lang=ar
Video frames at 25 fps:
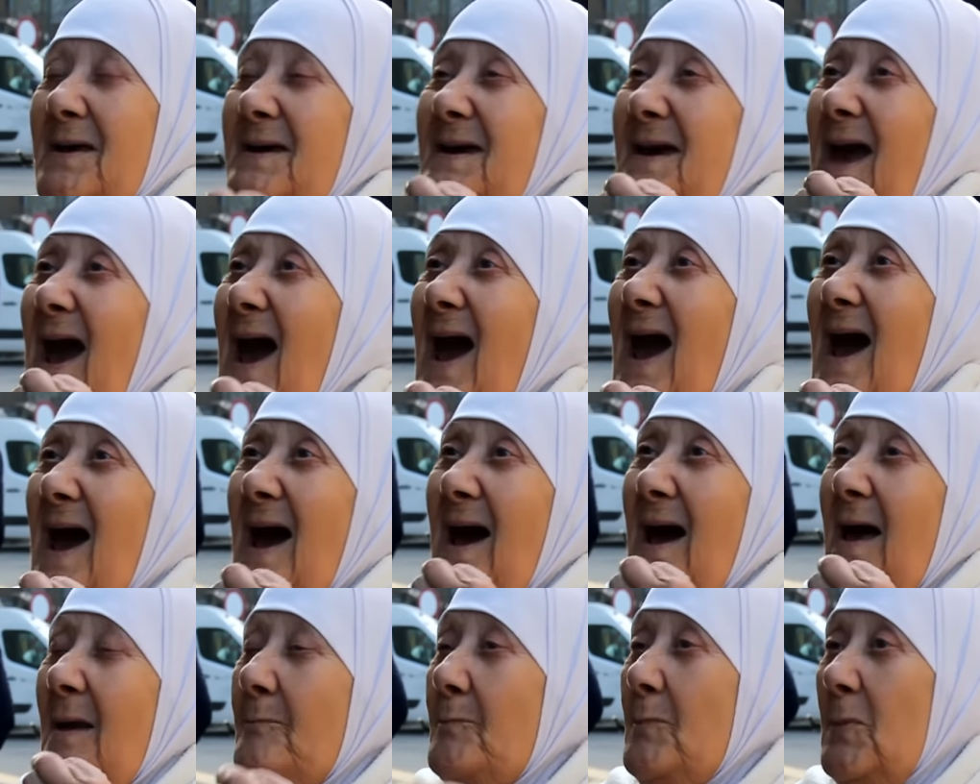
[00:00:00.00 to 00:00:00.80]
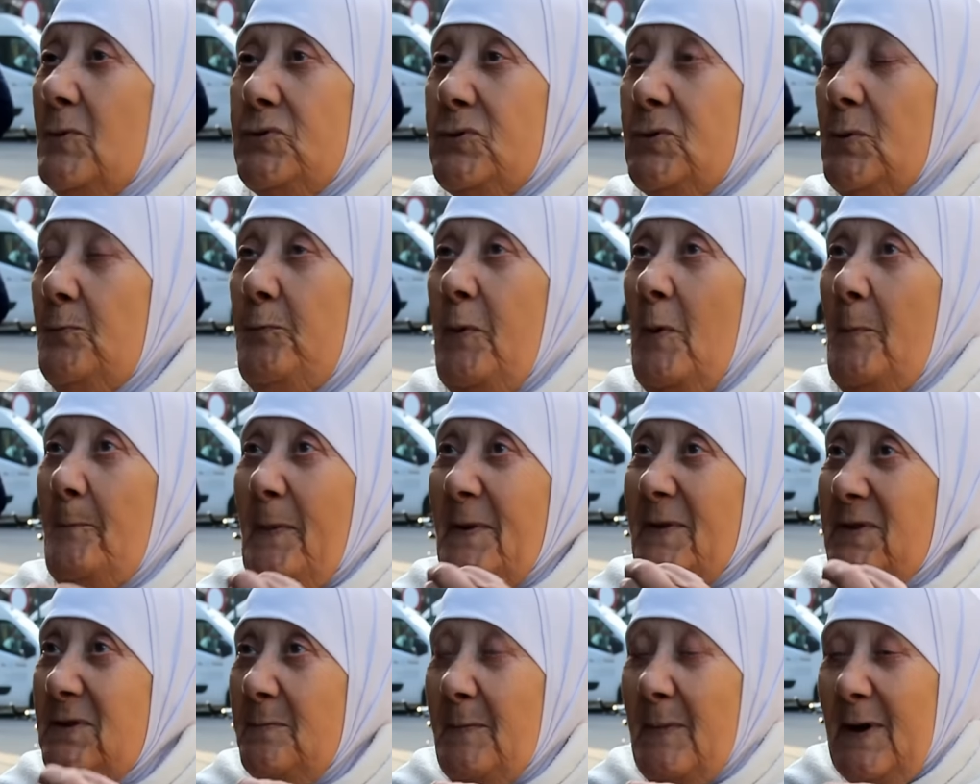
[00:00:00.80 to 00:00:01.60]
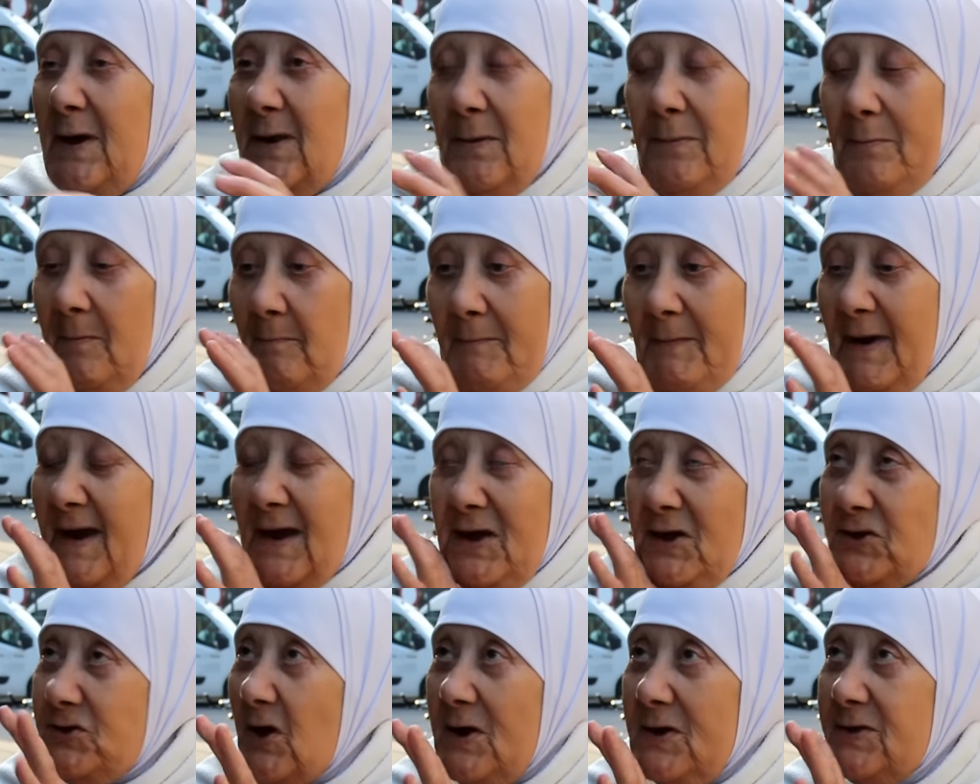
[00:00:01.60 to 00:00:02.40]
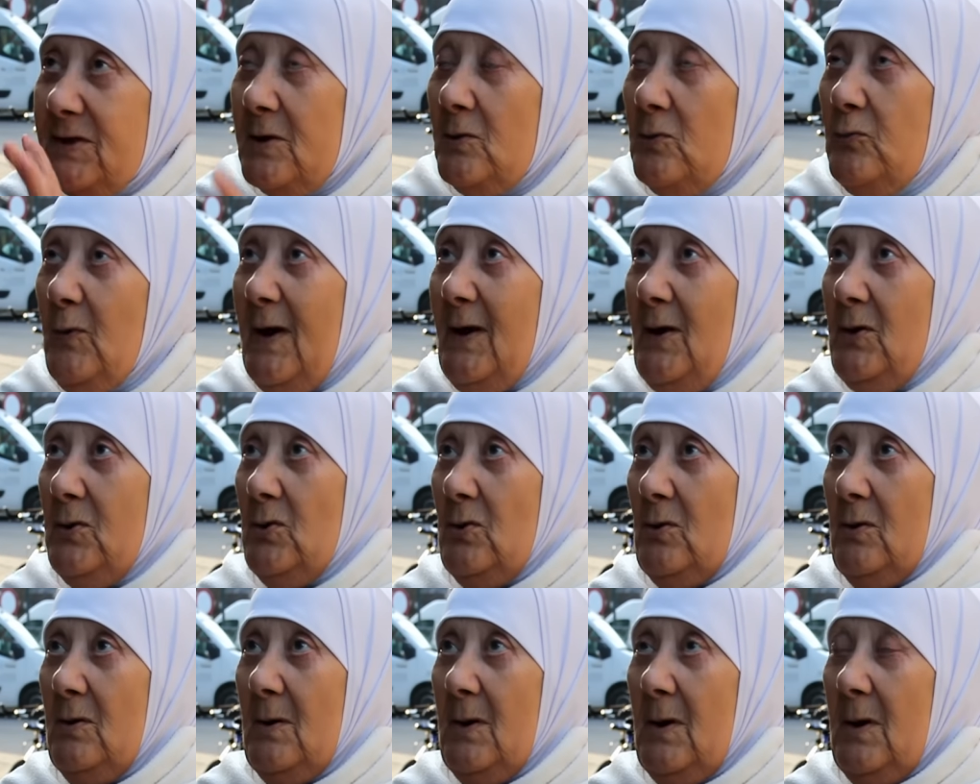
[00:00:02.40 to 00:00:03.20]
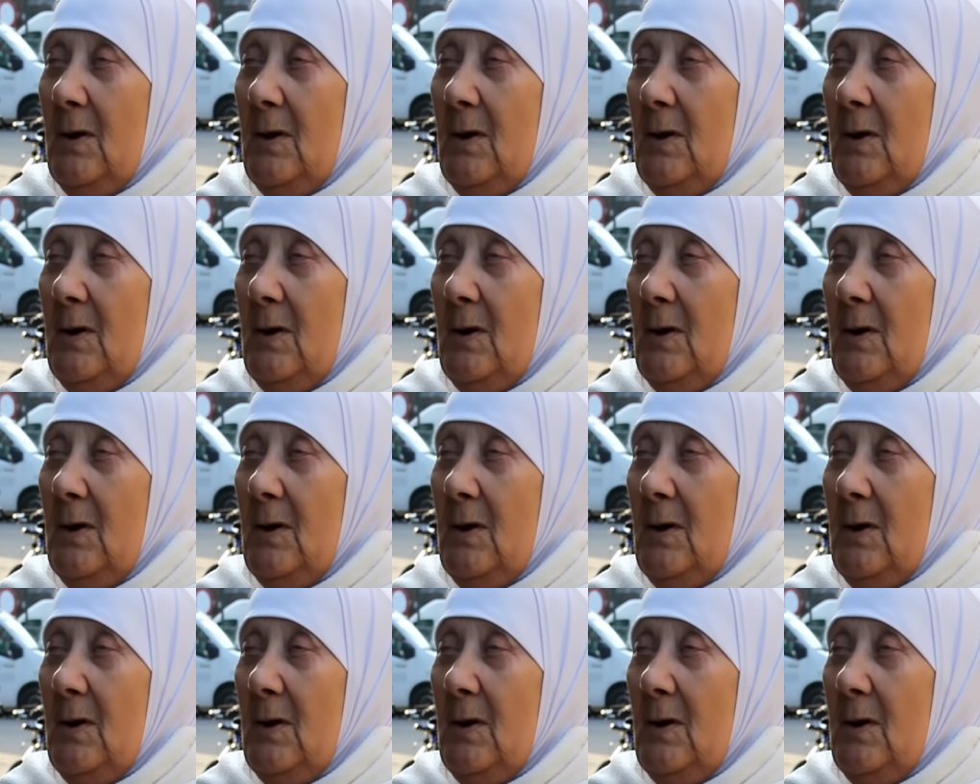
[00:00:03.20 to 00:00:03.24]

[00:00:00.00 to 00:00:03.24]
كان ما كانش هضر والو